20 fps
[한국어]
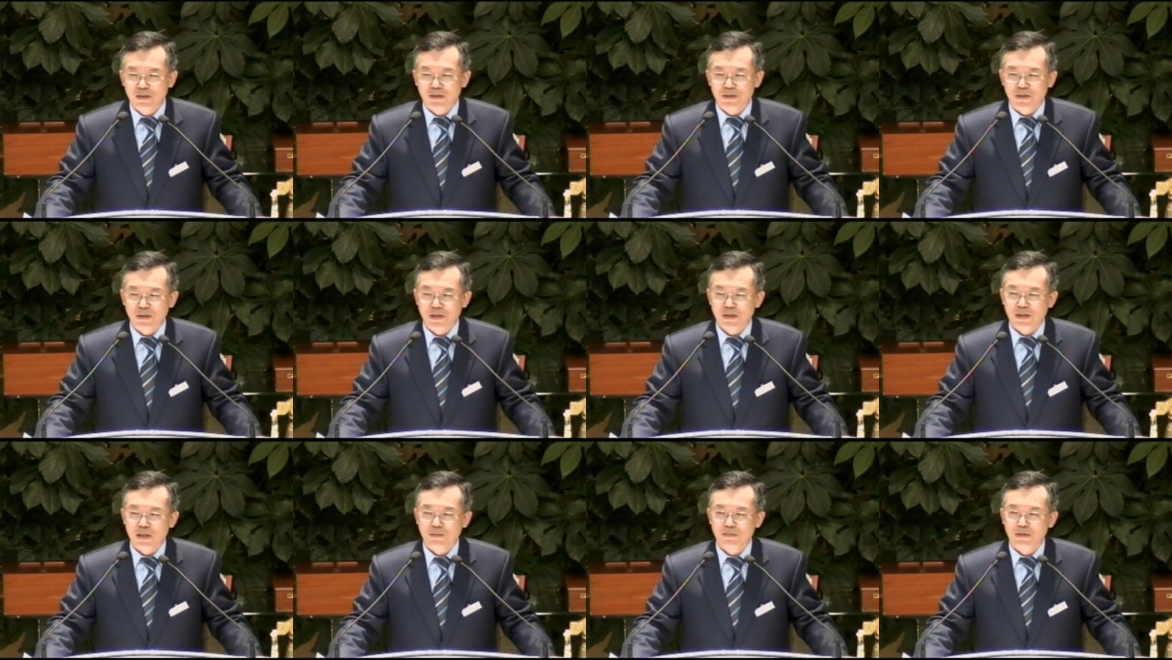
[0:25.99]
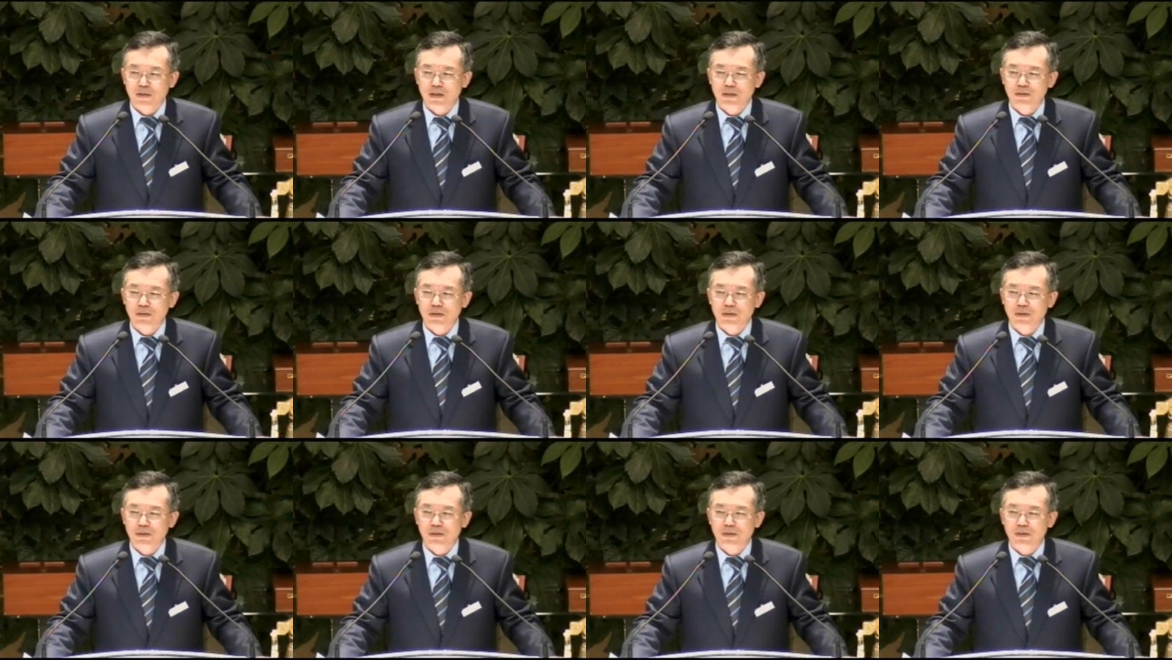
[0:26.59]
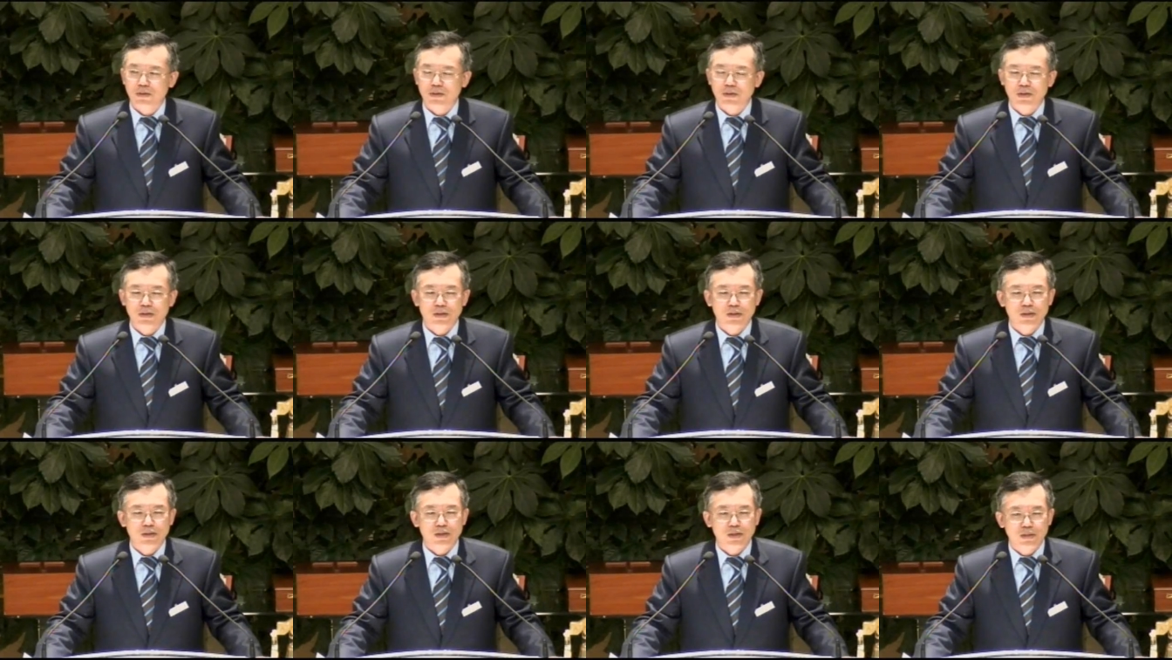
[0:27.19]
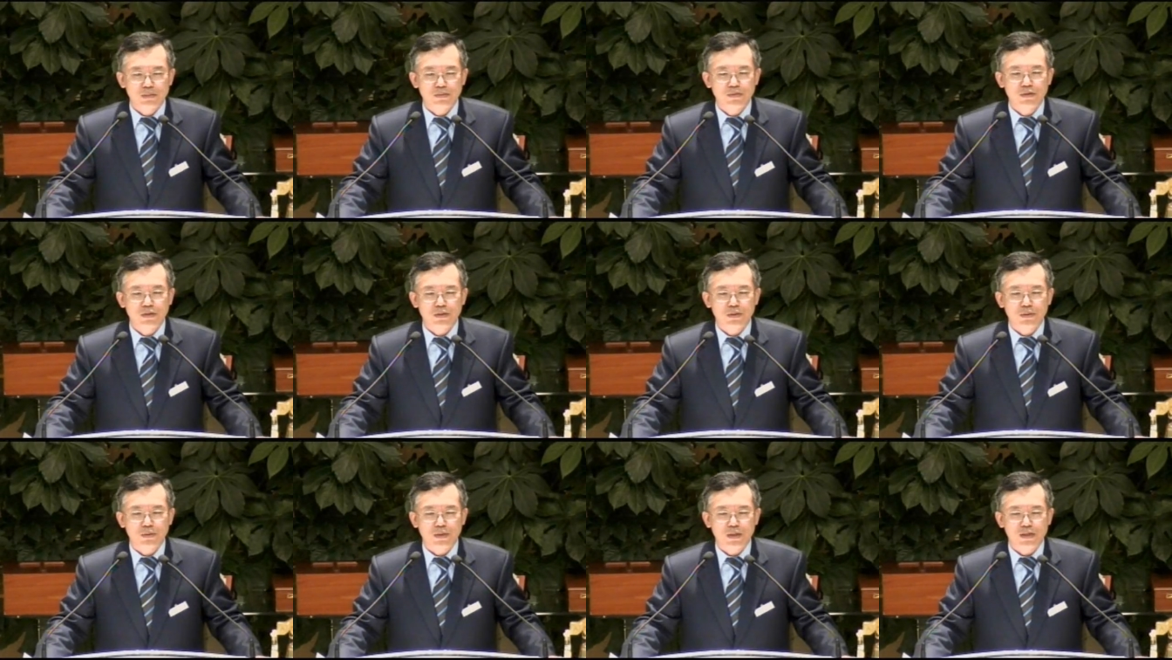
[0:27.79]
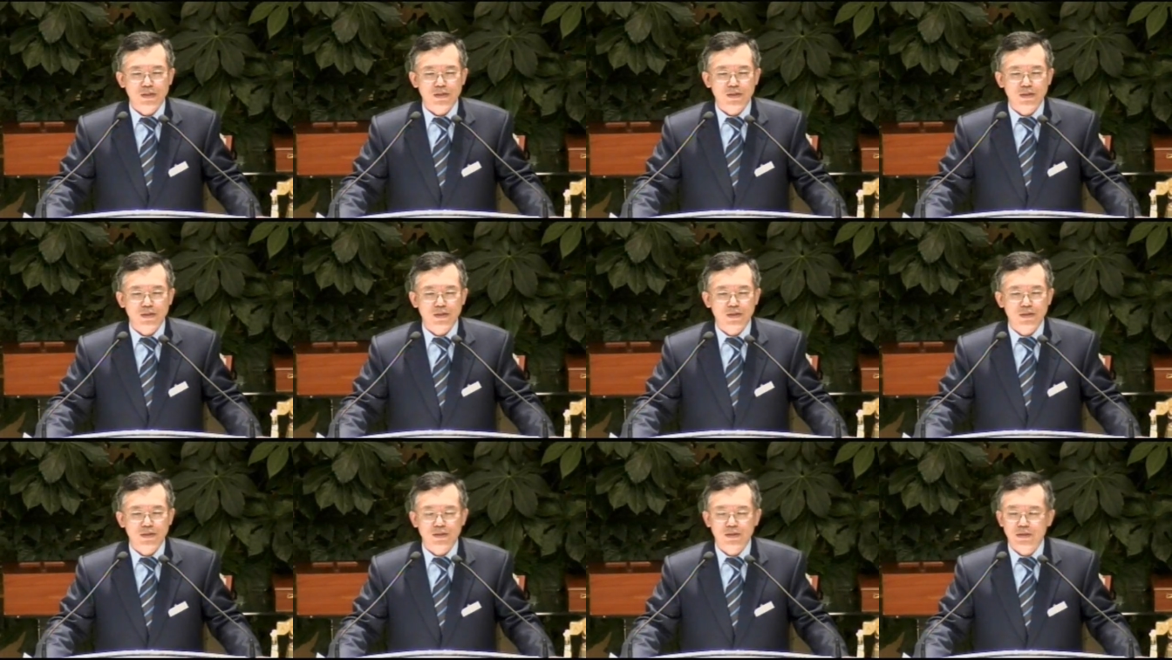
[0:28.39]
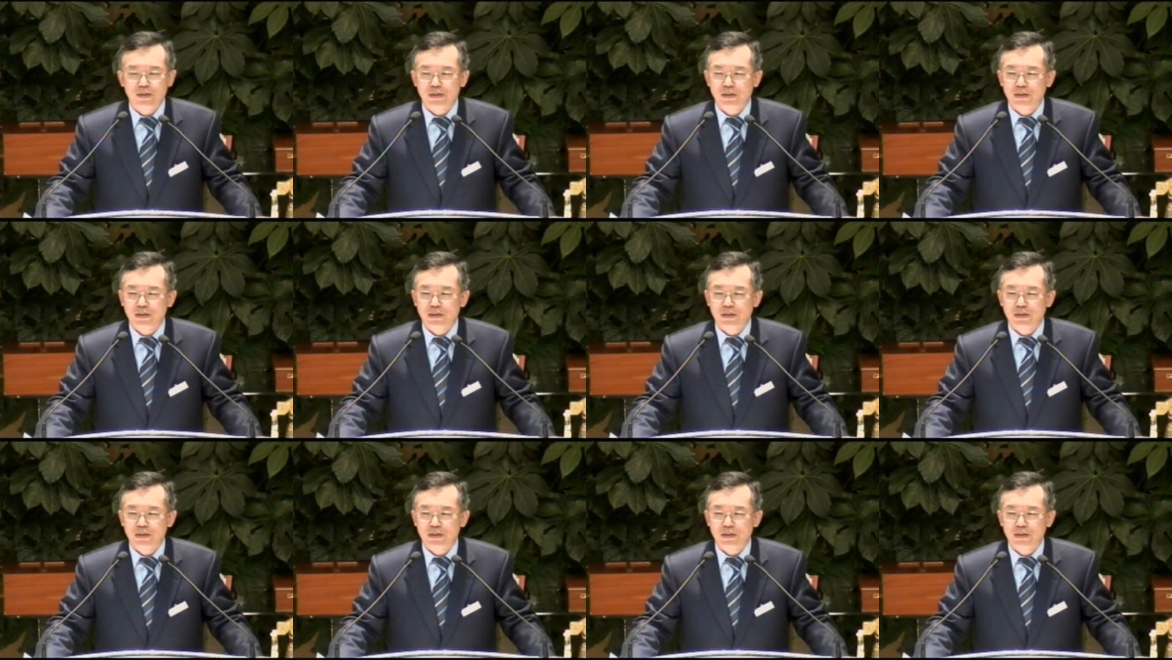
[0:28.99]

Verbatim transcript: 저의 삶 가운데도 이분을 통해서